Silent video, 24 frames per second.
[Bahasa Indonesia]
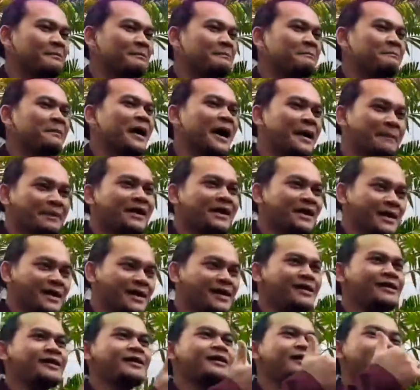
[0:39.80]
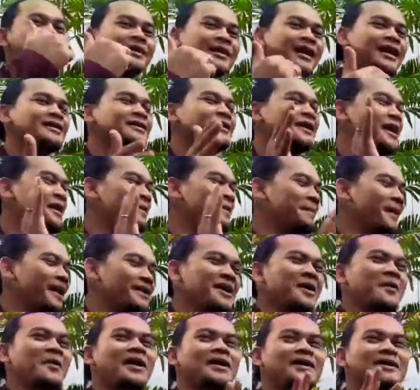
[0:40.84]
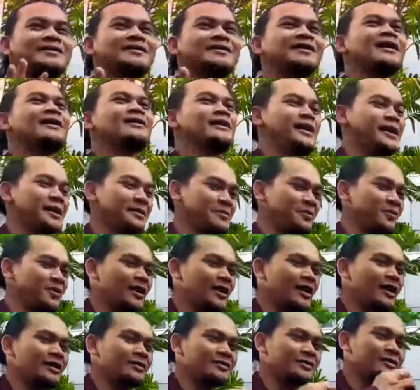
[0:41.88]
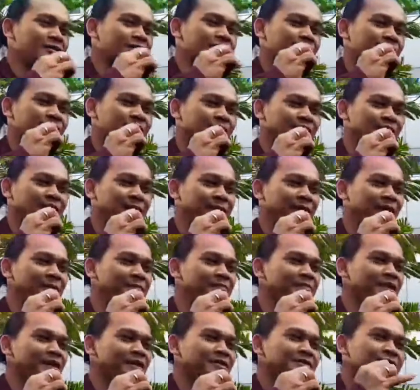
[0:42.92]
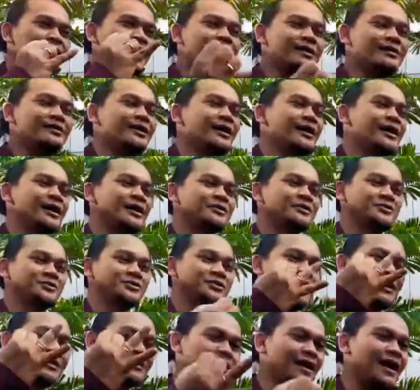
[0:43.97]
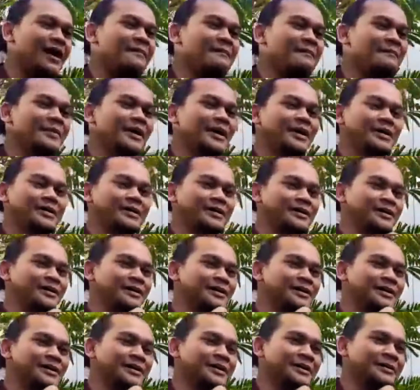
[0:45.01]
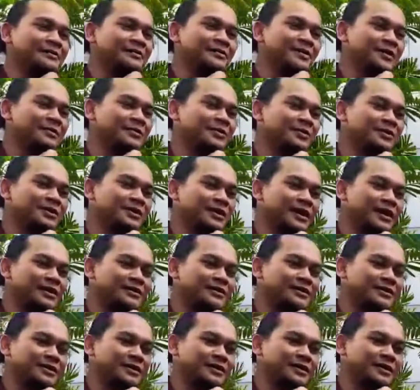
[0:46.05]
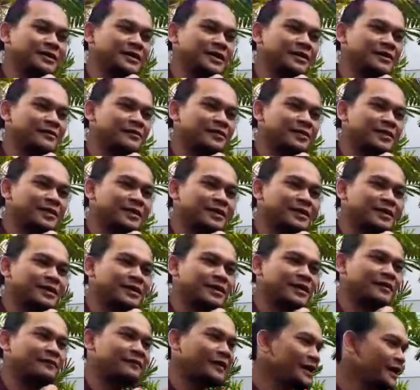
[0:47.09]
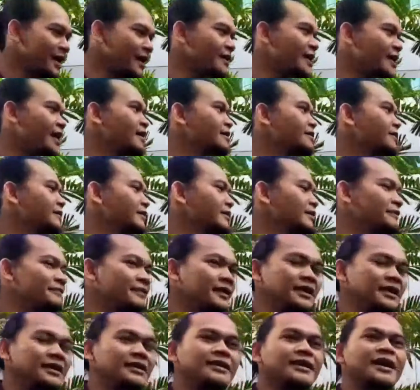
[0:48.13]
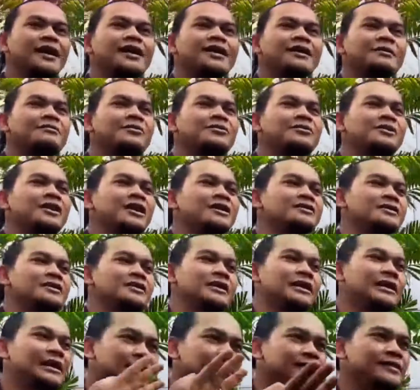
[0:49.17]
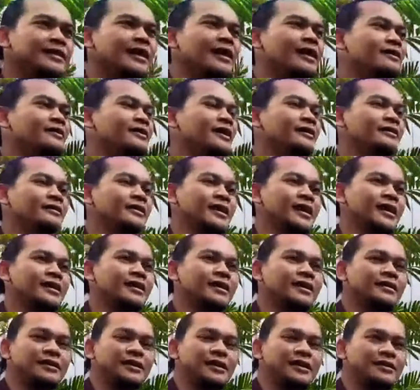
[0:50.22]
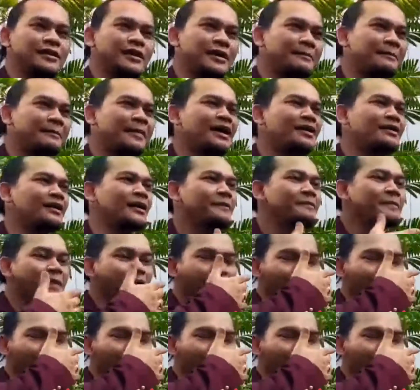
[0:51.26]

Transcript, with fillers: Bang Billy dekat dengan banyak wanita dari mulai si apa Sahna, Susan Same, um, kemudian si Evelia ya, Evelia, kemudian si Hilda dan terakhir adalah Amanda.